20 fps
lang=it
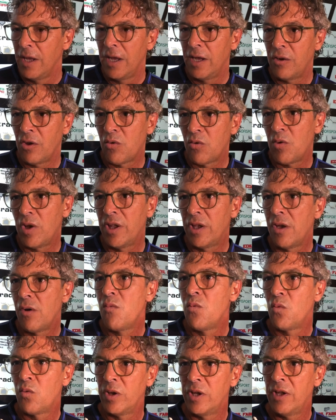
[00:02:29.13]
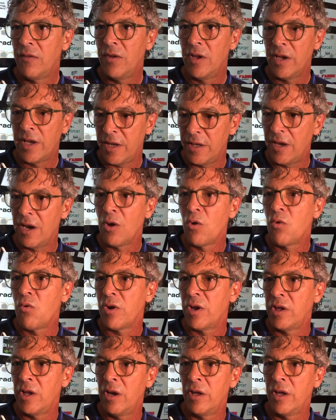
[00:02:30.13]
è una squadra che comunque deve credere
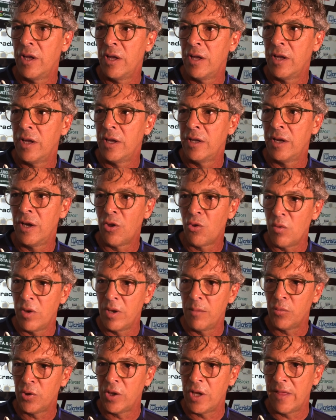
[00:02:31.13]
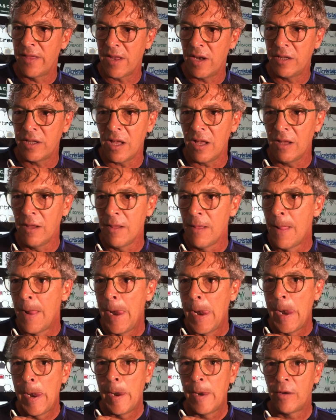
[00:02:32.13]
ancora nelle, nelle sue potenzialità,
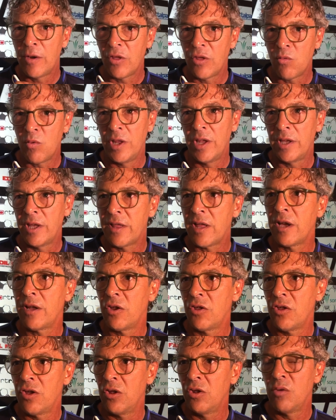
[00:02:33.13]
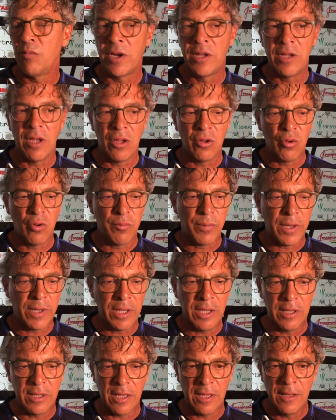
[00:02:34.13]
è una squadra che sta crescendo partita dopo
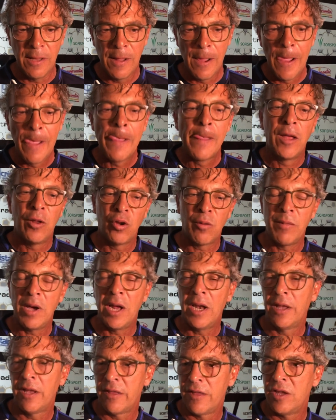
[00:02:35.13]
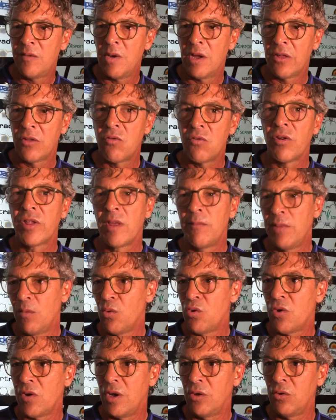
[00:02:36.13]
partita, normale che settimana scorsa
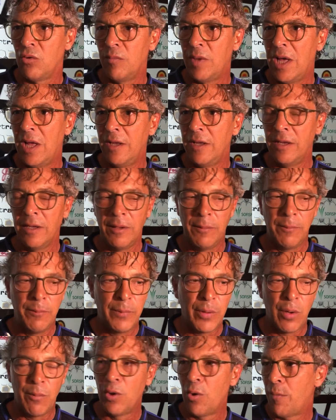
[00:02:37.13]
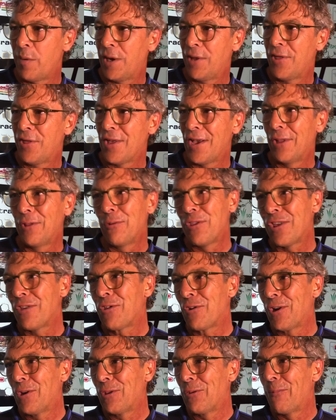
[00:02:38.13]
abbiamo giocato male, però abbiamo pareggiato, oggi hai
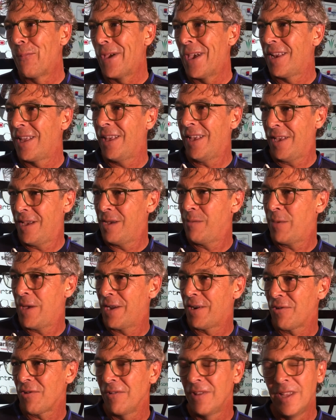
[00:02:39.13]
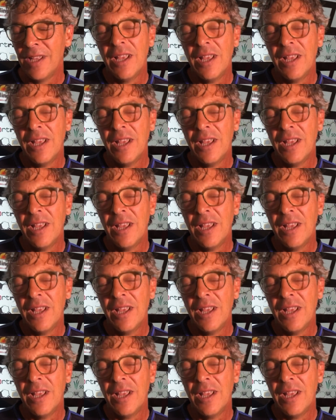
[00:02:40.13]
giocato bene e hai perso.